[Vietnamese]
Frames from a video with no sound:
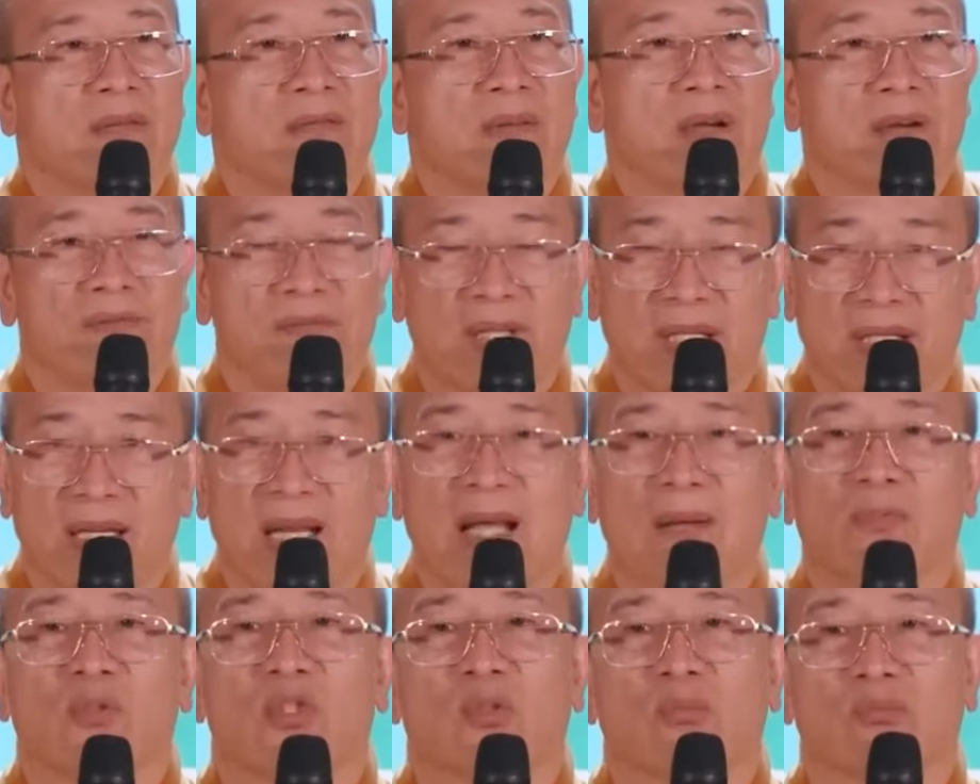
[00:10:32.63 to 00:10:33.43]
Và Việt
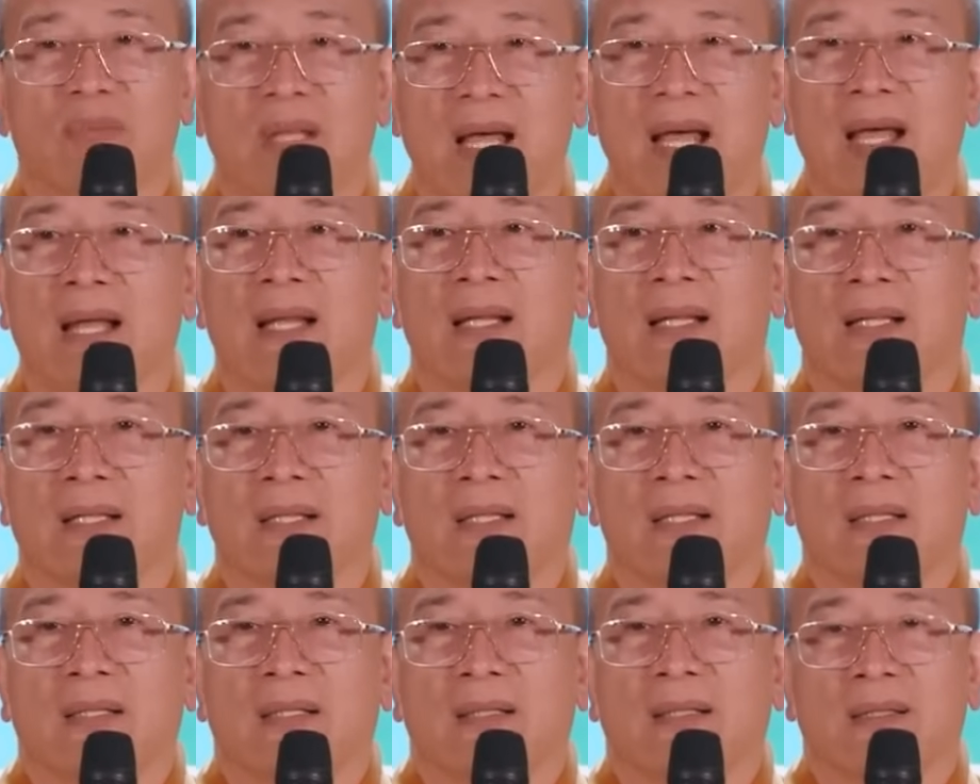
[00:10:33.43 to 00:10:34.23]
Nam chúng ta
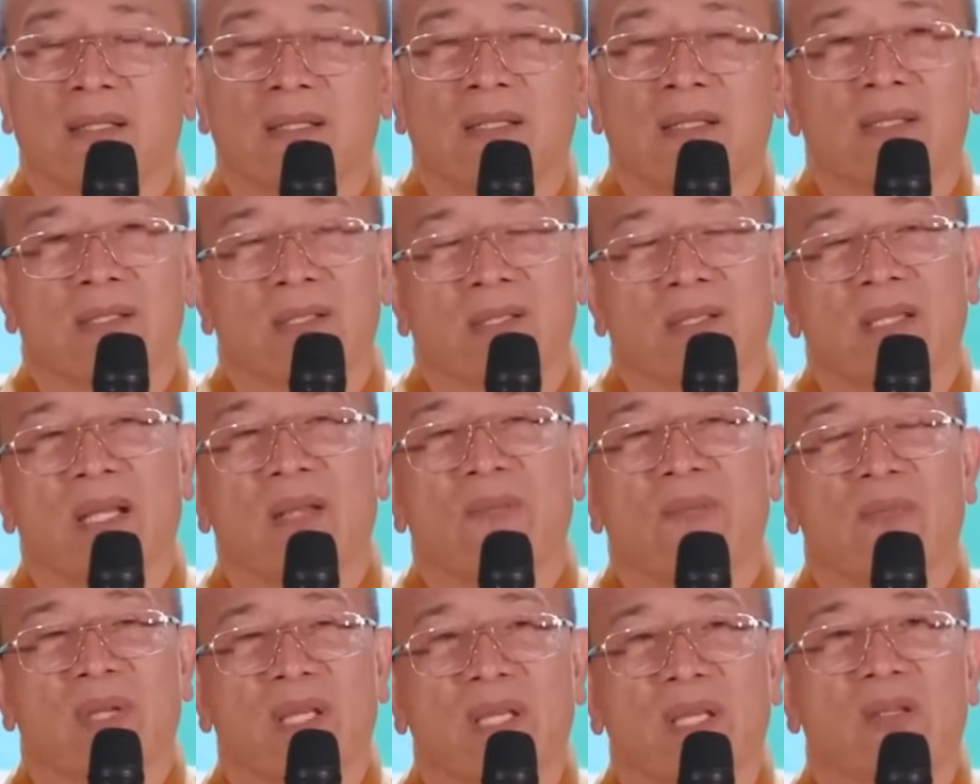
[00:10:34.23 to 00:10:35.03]
thì sư
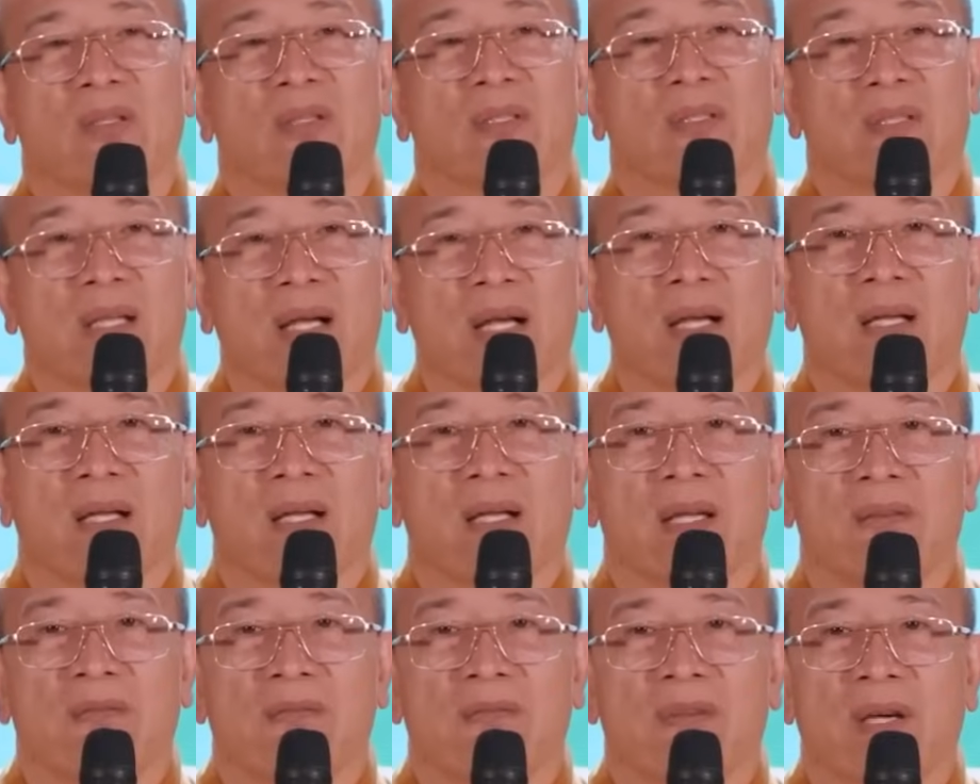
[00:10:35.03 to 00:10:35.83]
thêm nghĩ rằng
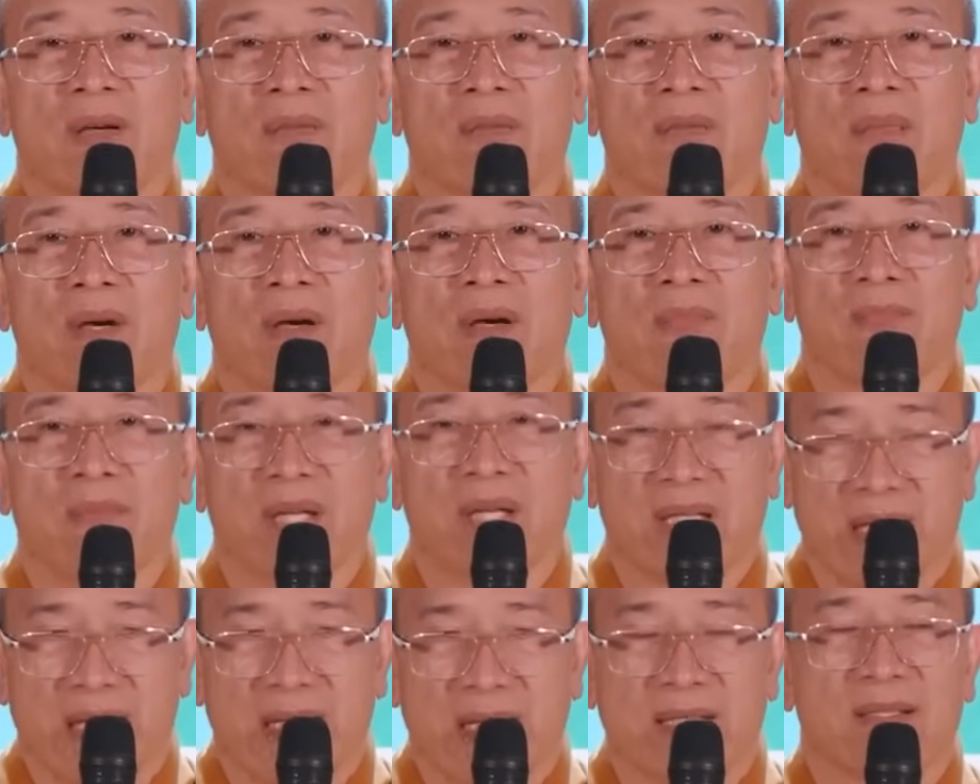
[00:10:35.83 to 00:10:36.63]
cái việc mà
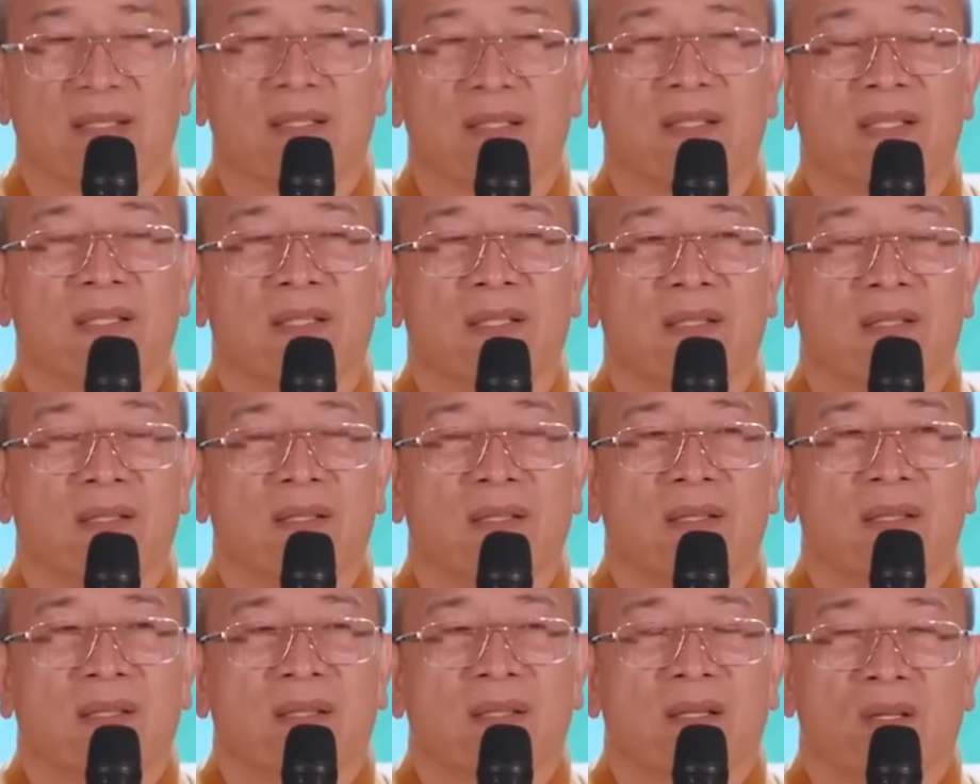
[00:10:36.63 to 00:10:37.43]
bình đẳng giới
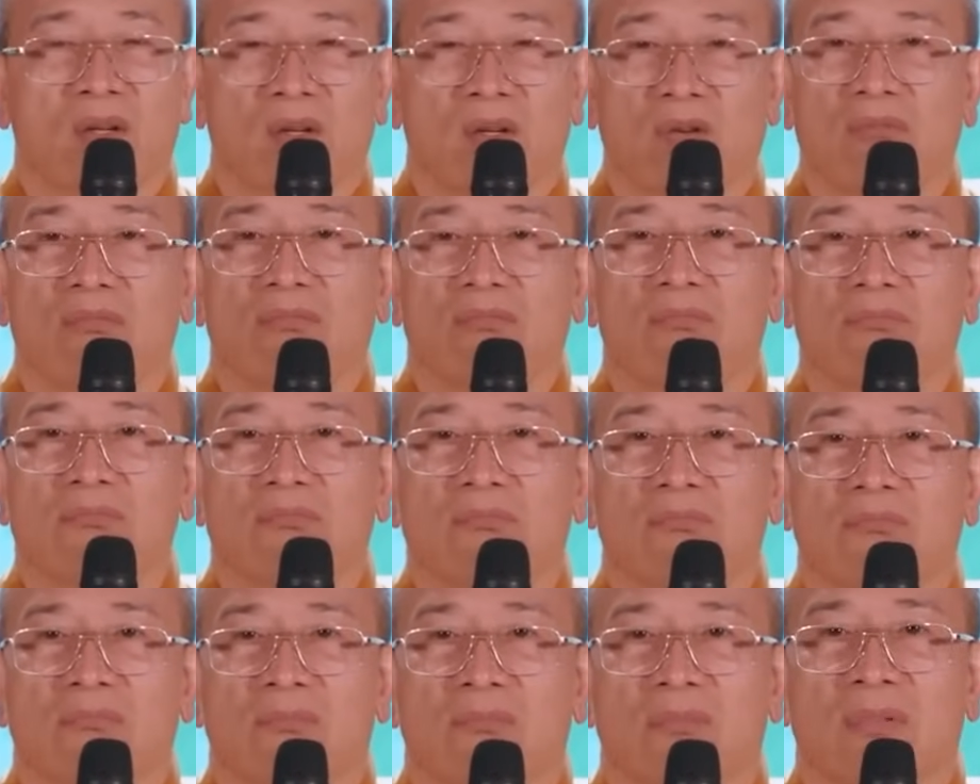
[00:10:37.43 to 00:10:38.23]

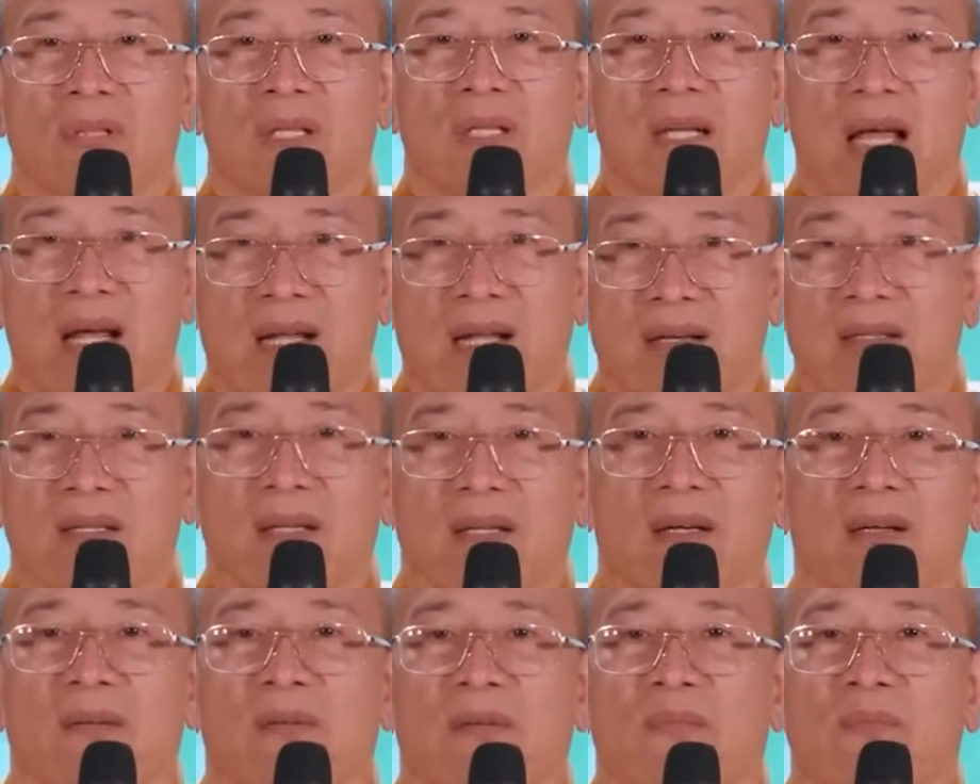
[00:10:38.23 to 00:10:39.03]
cũng đang
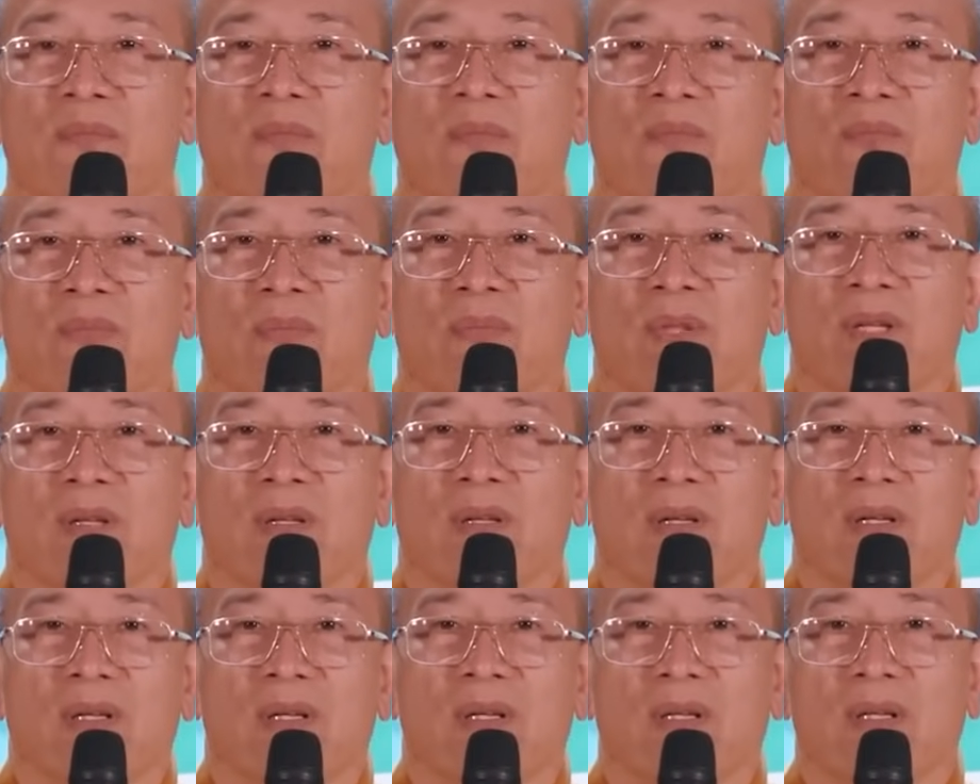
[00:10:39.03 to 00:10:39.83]
được
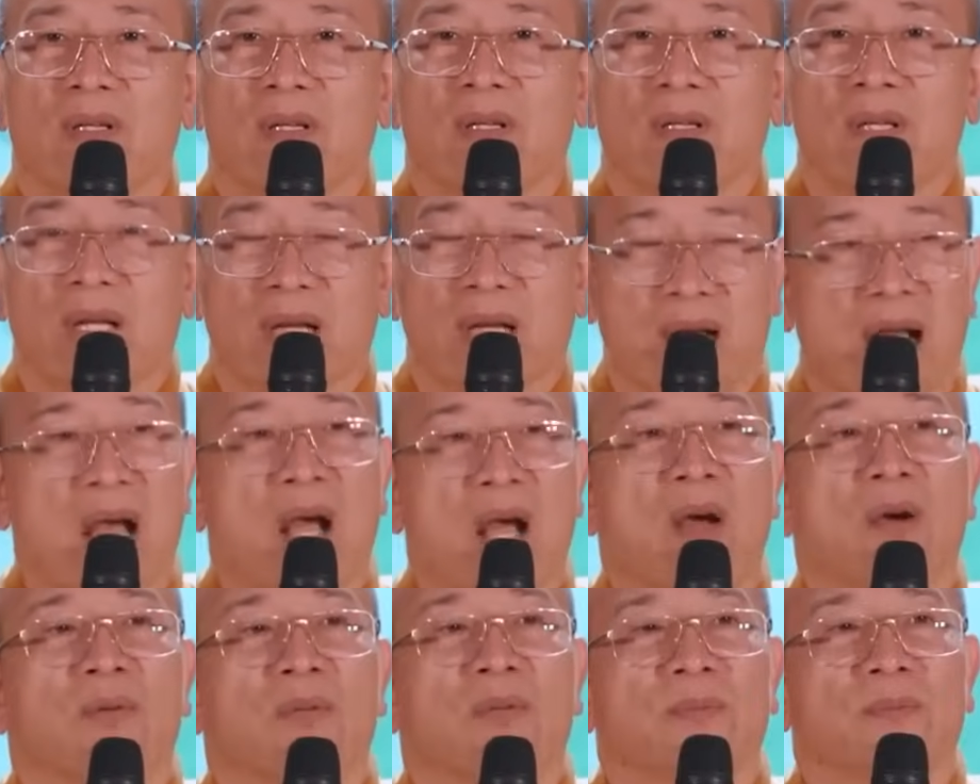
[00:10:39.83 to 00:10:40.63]
uh, nâng
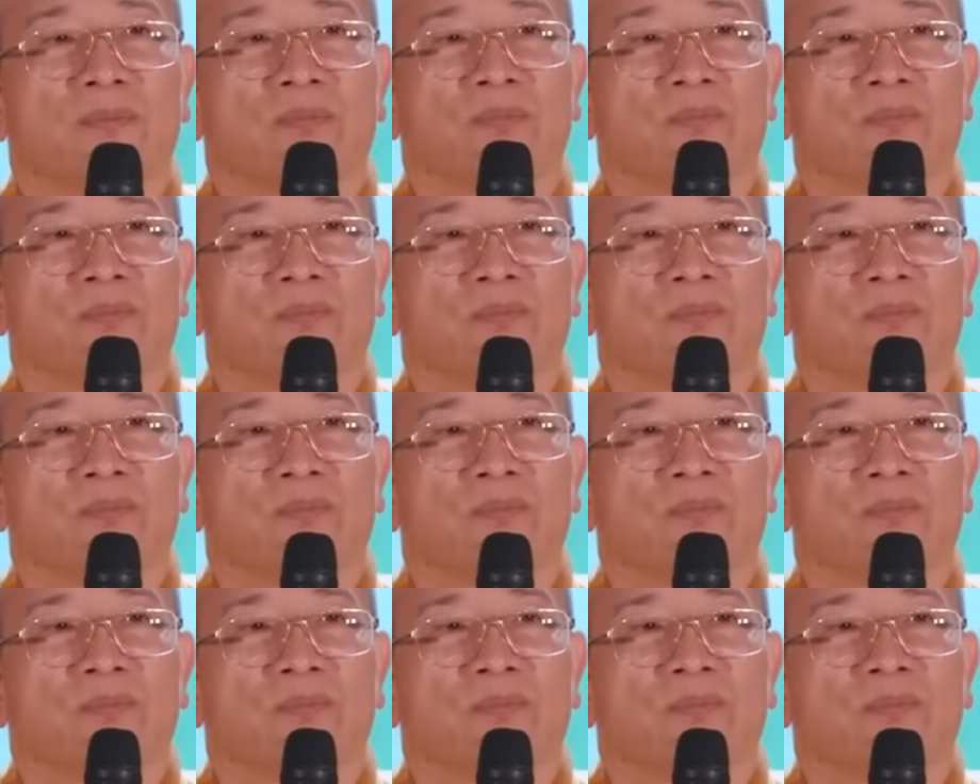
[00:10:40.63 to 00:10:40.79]
cao.